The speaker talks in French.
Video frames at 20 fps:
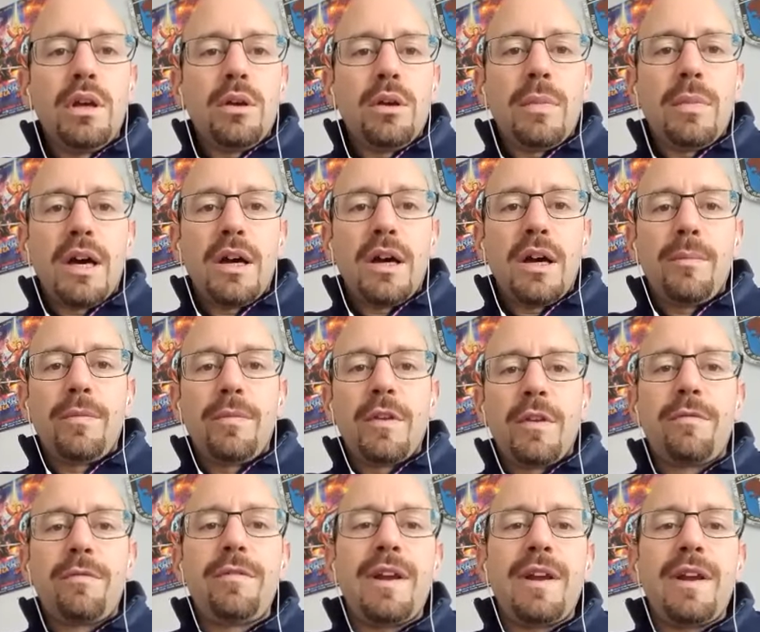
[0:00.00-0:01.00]
Bah,
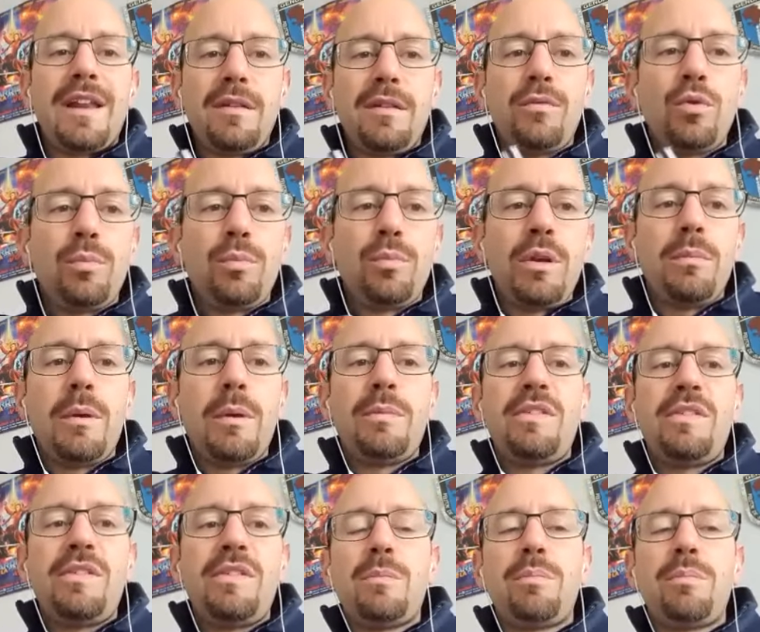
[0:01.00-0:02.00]
va la développer, même
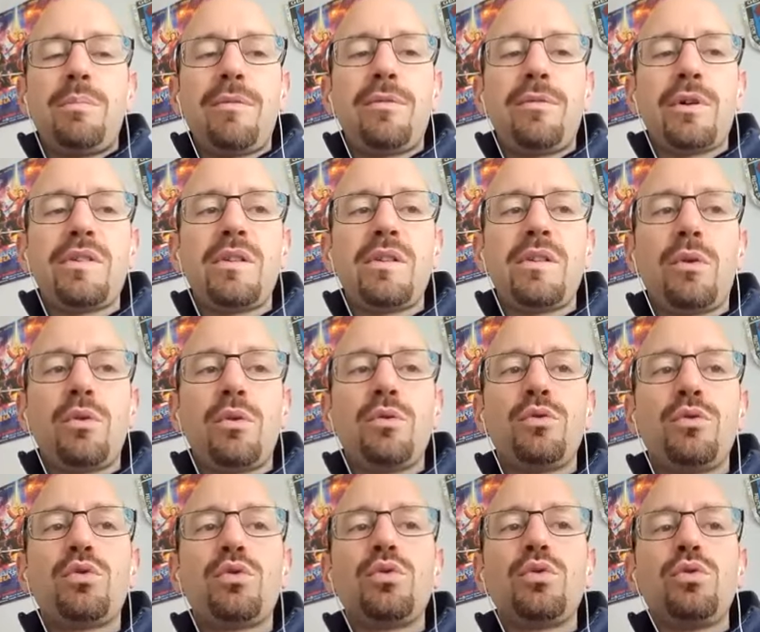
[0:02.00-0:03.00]
si ce n'est pas forcément le
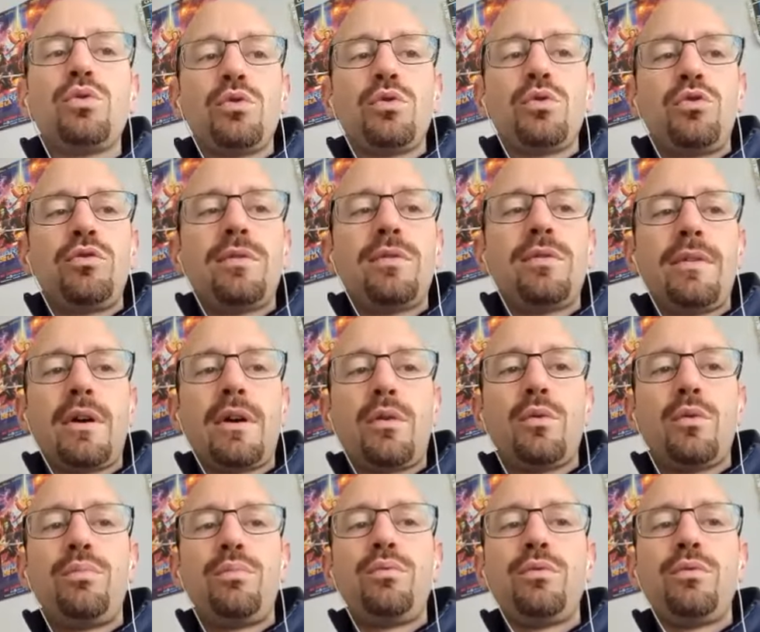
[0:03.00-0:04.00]
truc que tu vas faire
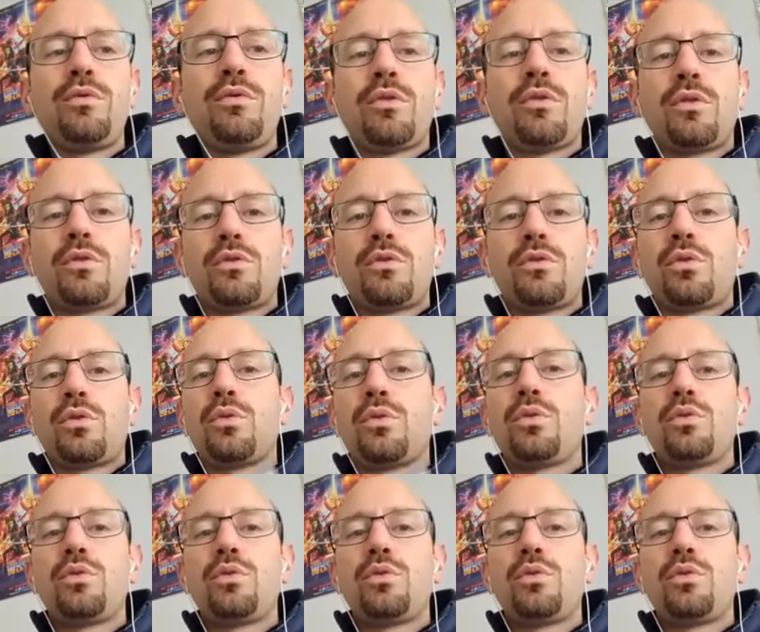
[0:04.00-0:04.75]
le plus dans ton